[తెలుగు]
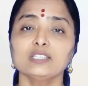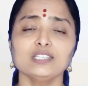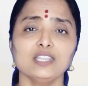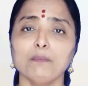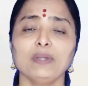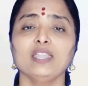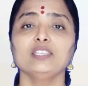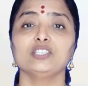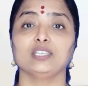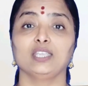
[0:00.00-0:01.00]
చిన్నప్పటి
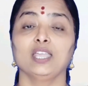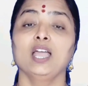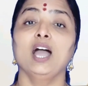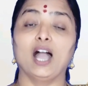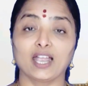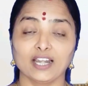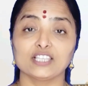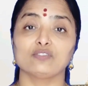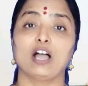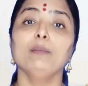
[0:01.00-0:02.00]
నుంచి అక్కడ
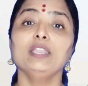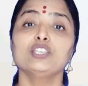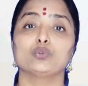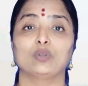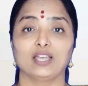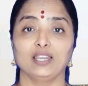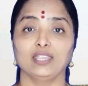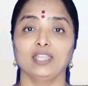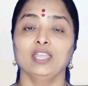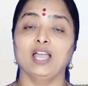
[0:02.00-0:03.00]
స్వామిని
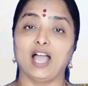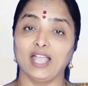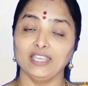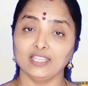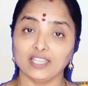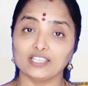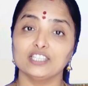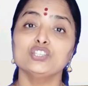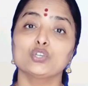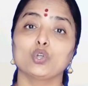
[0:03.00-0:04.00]
చూడాలి ఆయన్ని
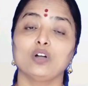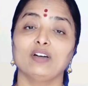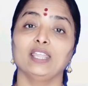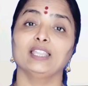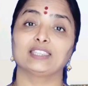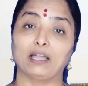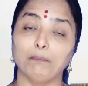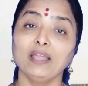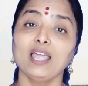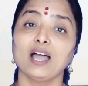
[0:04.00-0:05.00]
దర్శించుకోవాలని
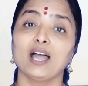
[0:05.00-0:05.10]
తపన